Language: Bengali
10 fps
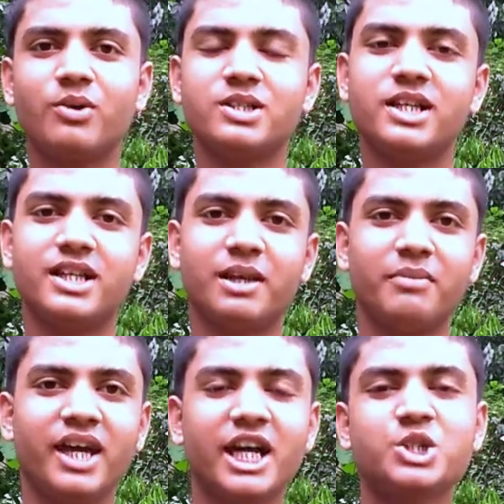আছে রিয়েলমি
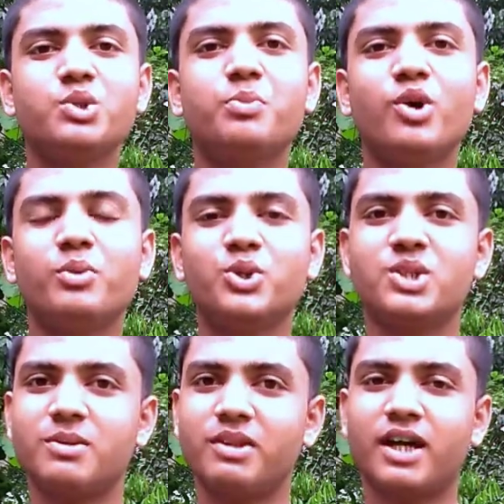এক্স টু প্রোর মতো
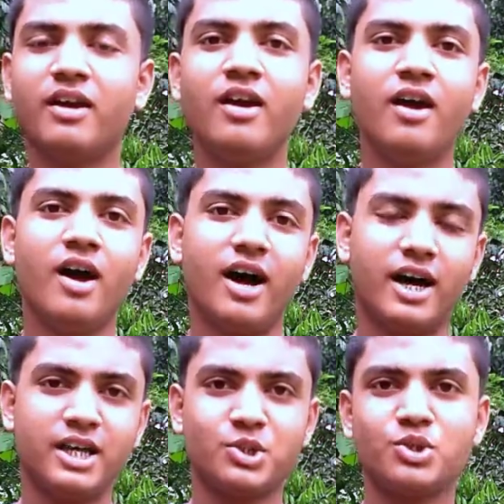সিমিলার
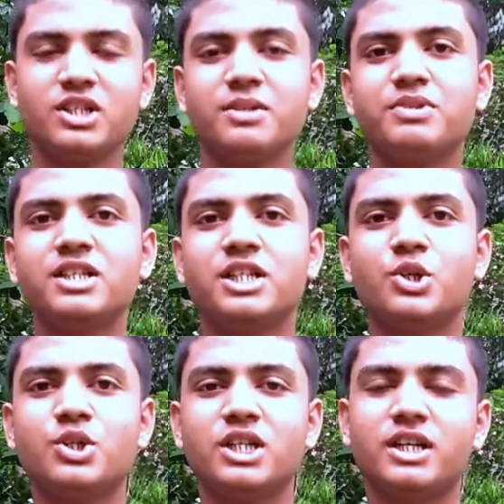এসওসি চিপসে যেটা
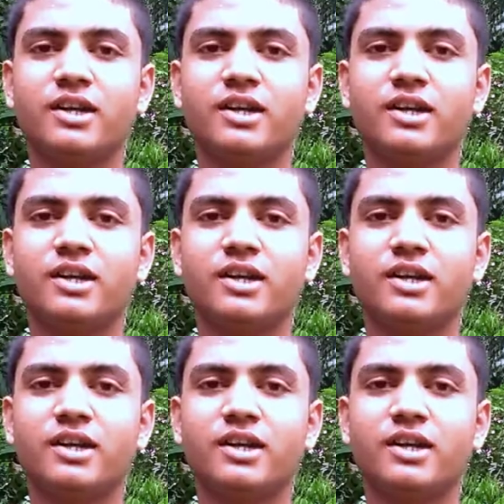হচ্ছে